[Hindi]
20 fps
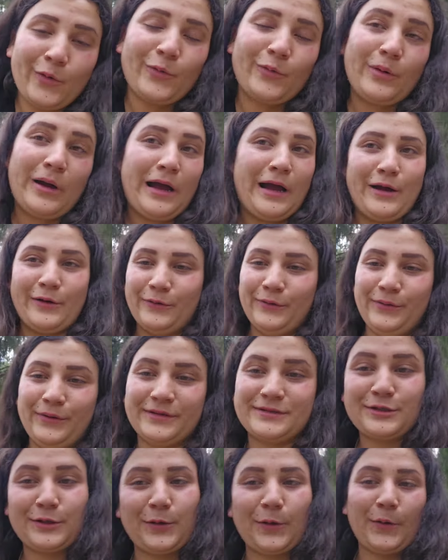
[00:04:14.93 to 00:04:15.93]
वाह
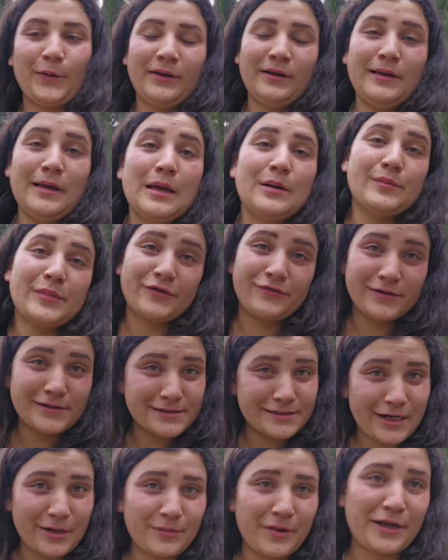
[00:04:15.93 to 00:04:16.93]
चलो मैं
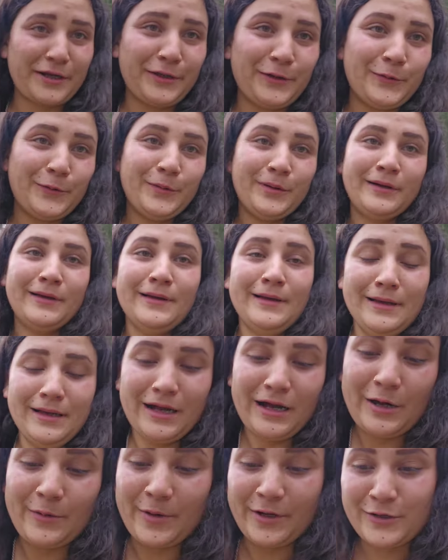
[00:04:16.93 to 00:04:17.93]
फर्स्ट टाइम आ रही हूँ
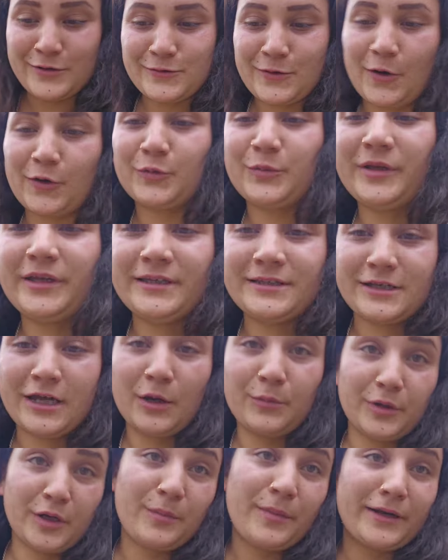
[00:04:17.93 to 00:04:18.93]
हमारे सौर में
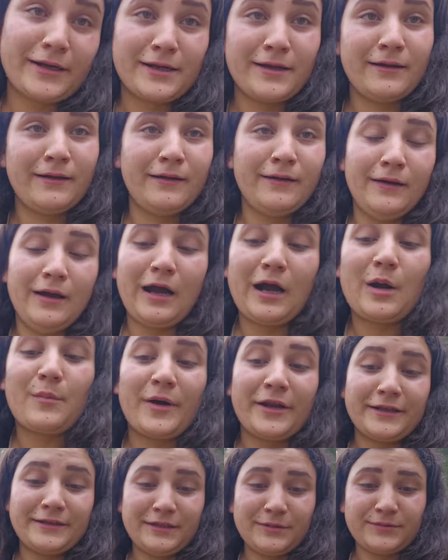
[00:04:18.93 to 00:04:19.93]
जहाँ पर हमारा
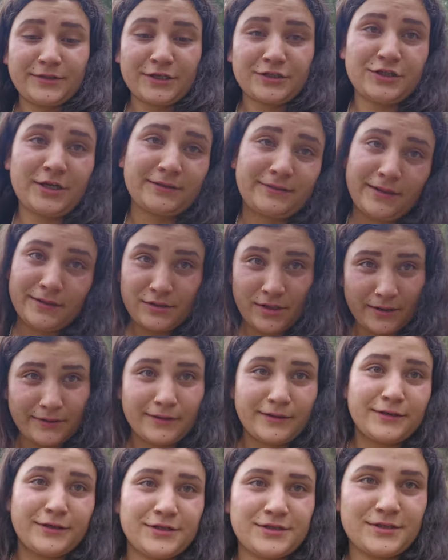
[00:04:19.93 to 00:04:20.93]
हमारे देवता जाते हैं
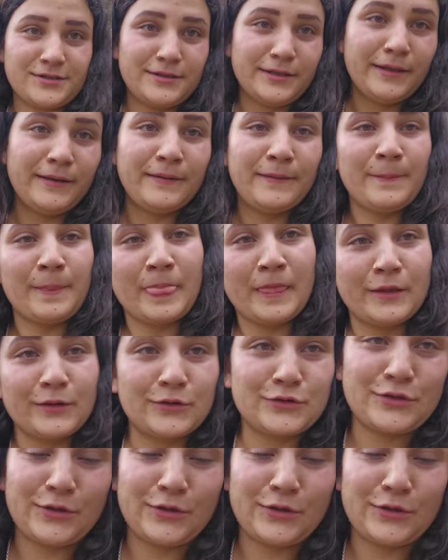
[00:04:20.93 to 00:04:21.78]
शांडिल ऋषि जी तो